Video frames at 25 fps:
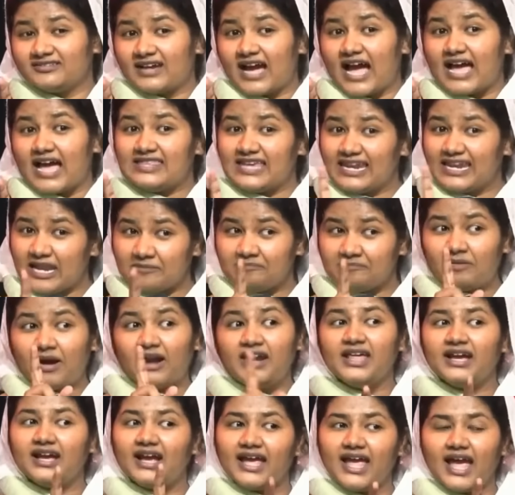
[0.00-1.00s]
அது என்னை
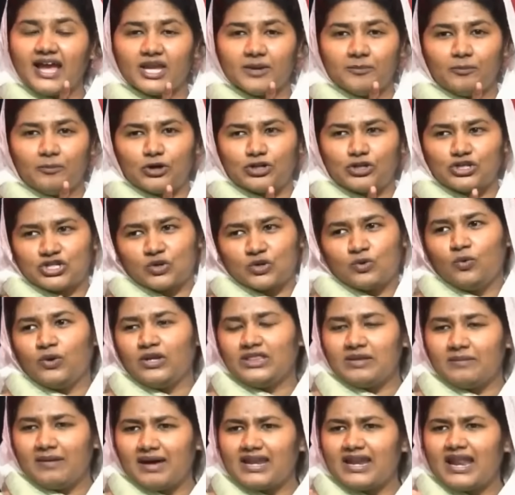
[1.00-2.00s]
படுக்கையாக்கி போடுச்சு
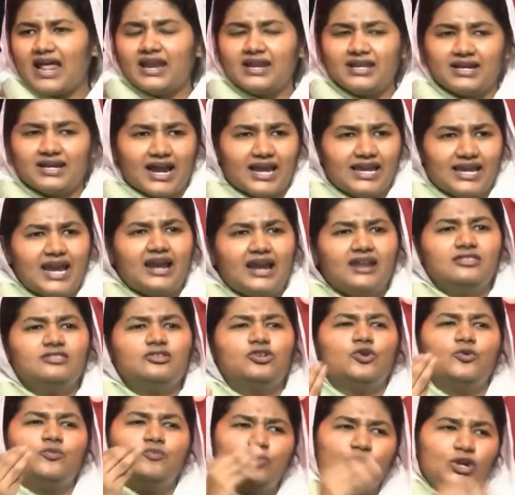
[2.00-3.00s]
இந்த மாதிரி நான்
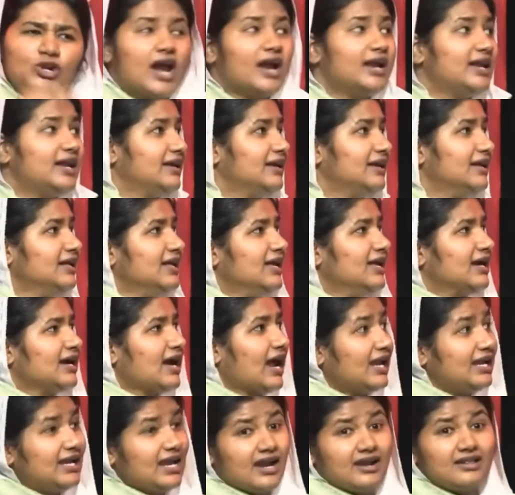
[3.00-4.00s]
கல்யாணத்துக்கு முன்னாடி
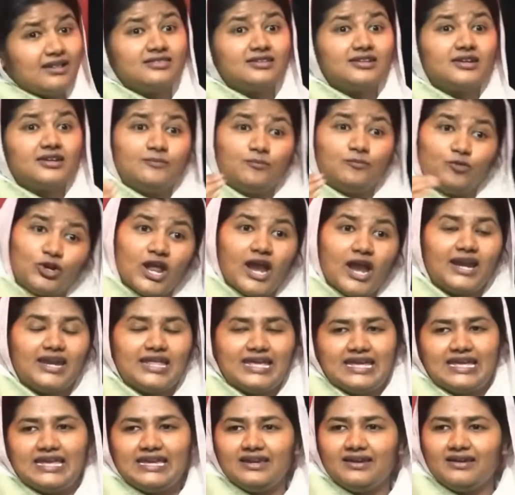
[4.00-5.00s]
கல்யாணத்துக்கு முன்னாடி
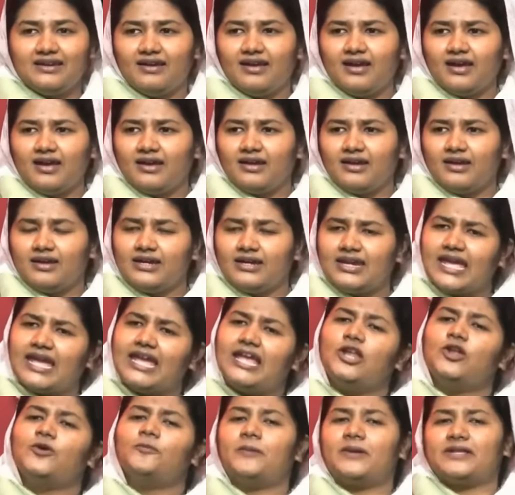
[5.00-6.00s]

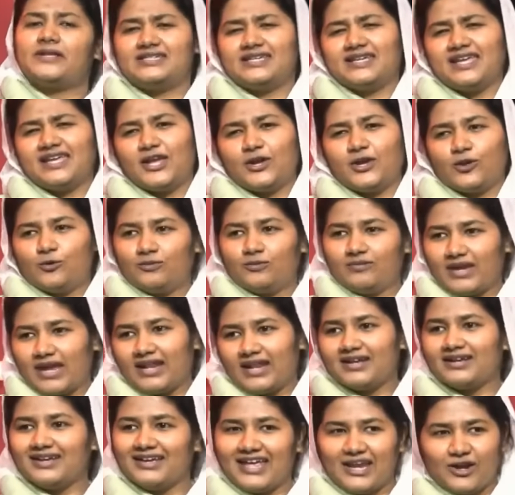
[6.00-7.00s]
டெய்லியும் பிரசங்கிக்கணும்
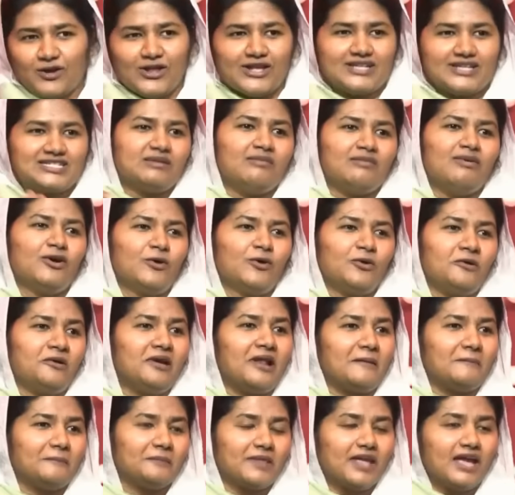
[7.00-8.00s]
எனக்கு என்னுடைய ஜபக்குழுவில்
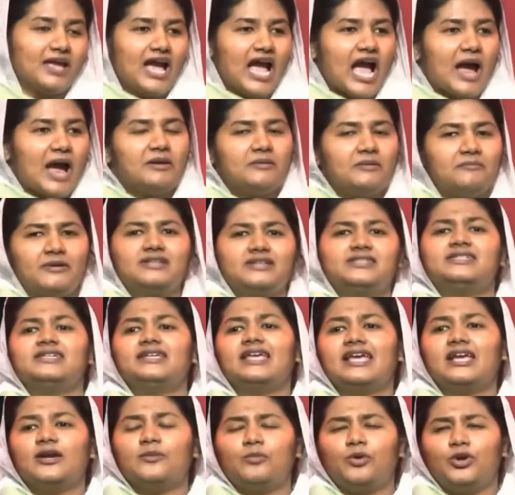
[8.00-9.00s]
அப்படி
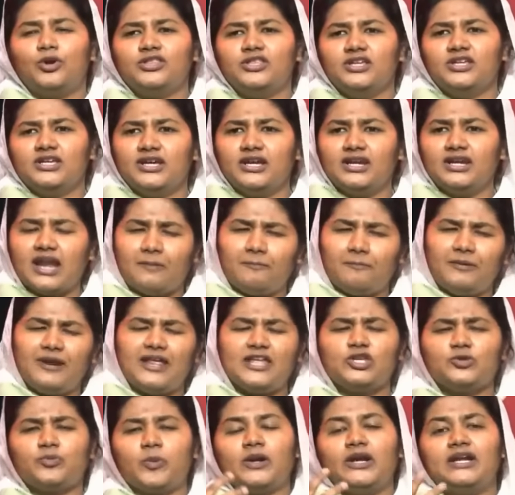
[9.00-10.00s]
பிரசங்கிக்கும் பொழுது நான்
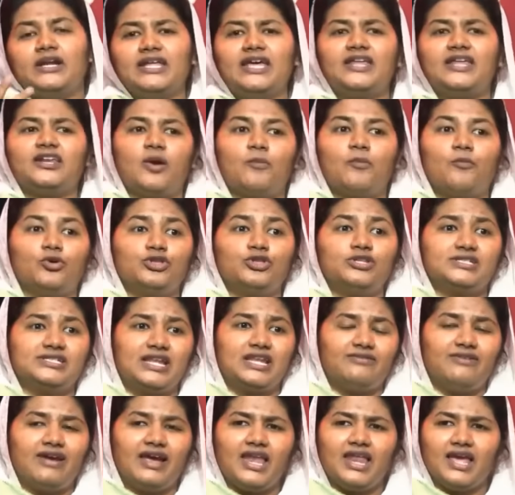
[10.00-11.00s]
ப்ரீச் பண்ணிட்டே இருக்கும் போது சில
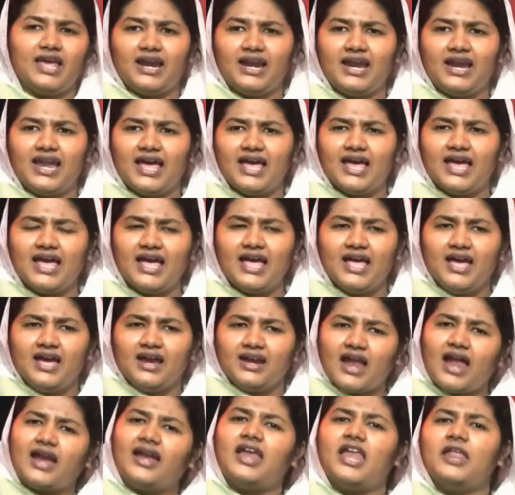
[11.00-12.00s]
வேலைகளில்
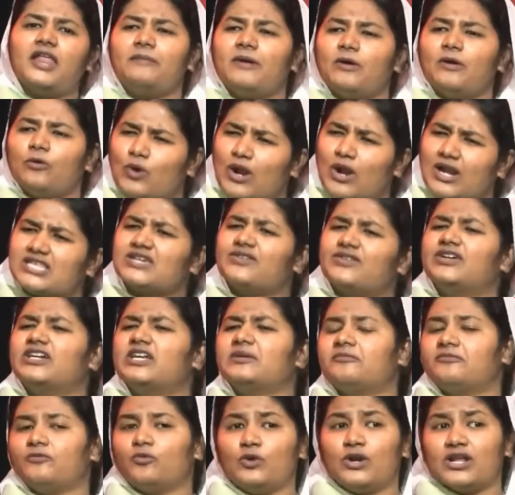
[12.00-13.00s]
நான் நினைப்பேன் உணர்ச்சி வட்டி
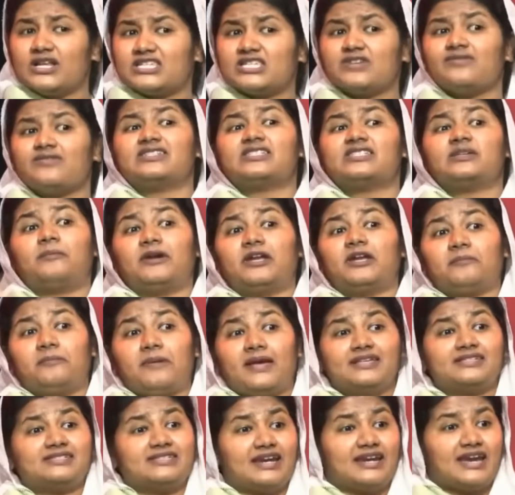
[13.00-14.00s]
உணர்ச்சி வசப்பட்டு
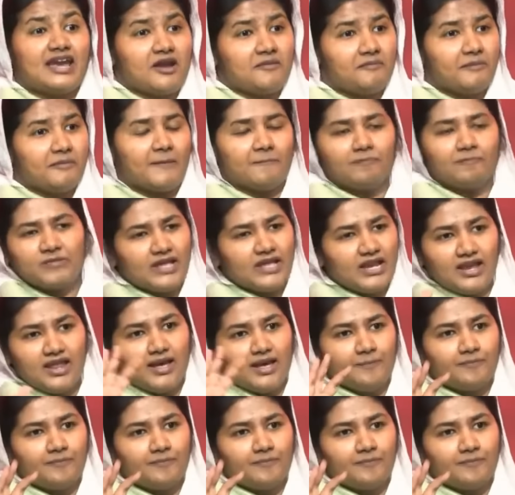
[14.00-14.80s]
பேசுகிறேன்னு நினைப்பேன் இல்லை